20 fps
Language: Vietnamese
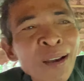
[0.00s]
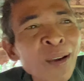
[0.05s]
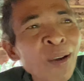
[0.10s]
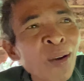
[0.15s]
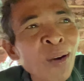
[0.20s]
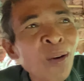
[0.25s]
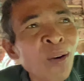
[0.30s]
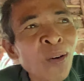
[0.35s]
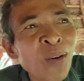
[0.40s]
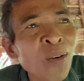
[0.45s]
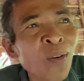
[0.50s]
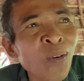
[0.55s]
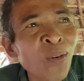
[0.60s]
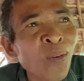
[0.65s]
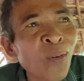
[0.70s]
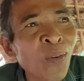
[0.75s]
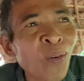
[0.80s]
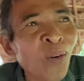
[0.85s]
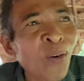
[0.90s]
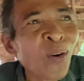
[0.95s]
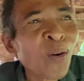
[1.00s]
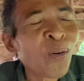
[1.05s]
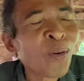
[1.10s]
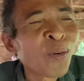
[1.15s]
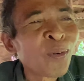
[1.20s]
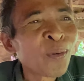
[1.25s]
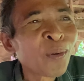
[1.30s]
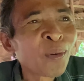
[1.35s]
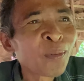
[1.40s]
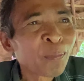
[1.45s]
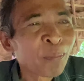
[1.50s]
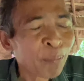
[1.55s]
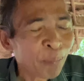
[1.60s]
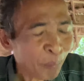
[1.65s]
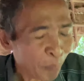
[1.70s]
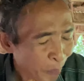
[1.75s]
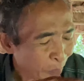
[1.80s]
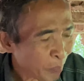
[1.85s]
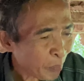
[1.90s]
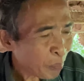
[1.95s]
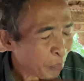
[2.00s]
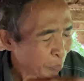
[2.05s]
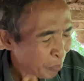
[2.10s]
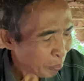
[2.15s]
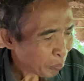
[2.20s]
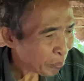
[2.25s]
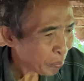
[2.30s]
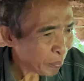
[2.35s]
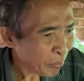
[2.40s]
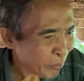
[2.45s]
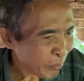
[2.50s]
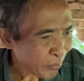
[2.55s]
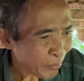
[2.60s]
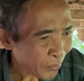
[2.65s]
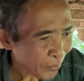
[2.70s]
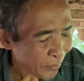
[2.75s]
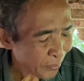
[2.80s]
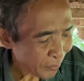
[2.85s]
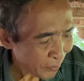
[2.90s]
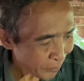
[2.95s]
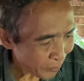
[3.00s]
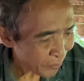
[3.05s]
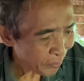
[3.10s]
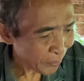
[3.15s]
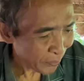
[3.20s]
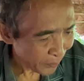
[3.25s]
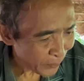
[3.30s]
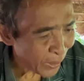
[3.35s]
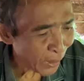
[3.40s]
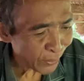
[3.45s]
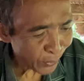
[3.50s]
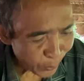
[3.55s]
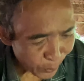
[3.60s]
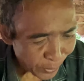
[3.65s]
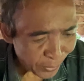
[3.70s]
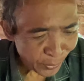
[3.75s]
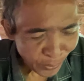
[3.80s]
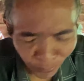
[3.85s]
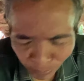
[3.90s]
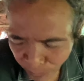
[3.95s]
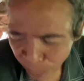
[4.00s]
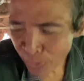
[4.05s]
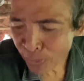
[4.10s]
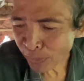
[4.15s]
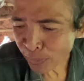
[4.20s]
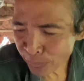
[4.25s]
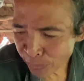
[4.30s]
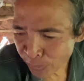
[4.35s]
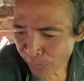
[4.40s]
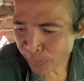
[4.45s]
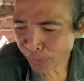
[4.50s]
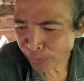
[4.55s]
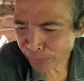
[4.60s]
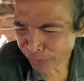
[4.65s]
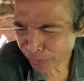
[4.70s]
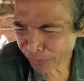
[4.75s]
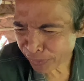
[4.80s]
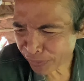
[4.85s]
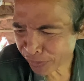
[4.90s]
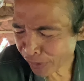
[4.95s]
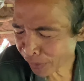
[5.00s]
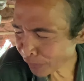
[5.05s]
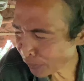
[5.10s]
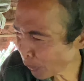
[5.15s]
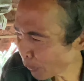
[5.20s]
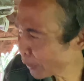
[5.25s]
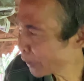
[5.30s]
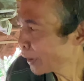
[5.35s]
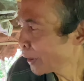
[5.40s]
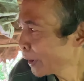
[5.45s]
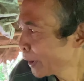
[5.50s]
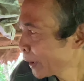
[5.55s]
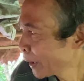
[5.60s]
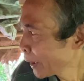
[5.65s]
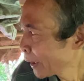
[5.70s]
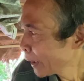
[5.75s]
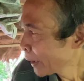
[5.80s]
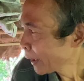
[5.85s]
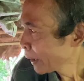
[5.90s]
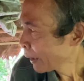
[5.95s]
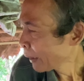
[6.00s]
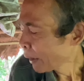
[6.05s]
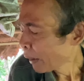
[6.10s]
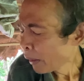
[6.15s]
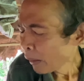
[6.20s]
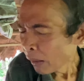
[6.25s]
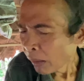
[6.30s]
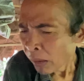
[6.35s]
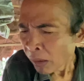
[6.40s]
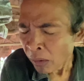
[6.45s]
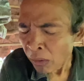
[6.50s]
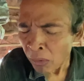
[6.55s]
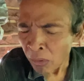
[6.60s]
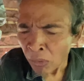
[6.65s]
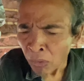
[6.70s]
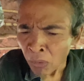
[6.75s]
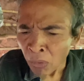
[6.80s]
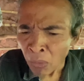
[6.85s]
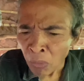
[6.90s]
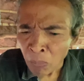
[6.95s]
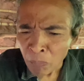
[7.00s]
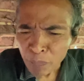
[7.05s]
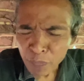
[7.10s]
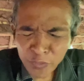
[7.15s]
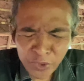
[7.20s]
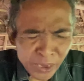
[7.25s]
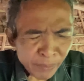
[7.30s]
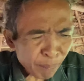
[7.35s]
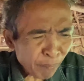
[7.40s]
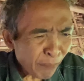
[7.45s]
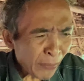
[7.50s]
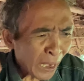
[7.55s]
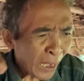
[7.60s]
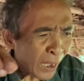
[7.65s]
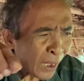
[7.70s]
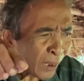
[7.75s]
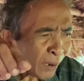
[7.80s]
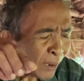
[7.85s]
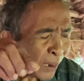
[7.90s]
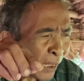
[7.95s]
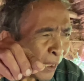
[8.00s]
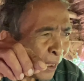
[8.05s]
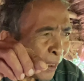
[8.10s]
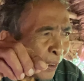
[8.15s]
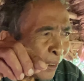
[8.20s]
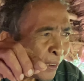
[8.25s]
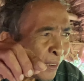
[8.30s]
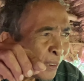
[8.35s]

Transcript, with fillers: mắc xong là là là à. con của chú đúng không? Con của chú nhận nuôi đúng không? Ừ, nhận nuôi, đúng con của chú nó nhận nuôi. Dạ. Nhưng mà là